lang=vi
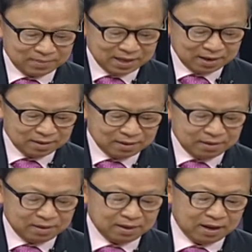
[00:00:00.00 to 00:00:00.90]
Dạ.
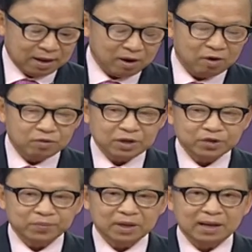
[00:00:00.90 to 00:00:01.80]
Hello, dạ
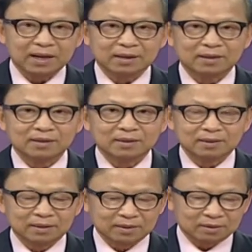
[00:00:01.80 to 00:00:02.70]
chúng tôi nghe đây.
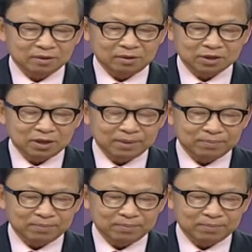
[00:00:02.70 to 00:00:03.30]
Tôi luật sư Liêm.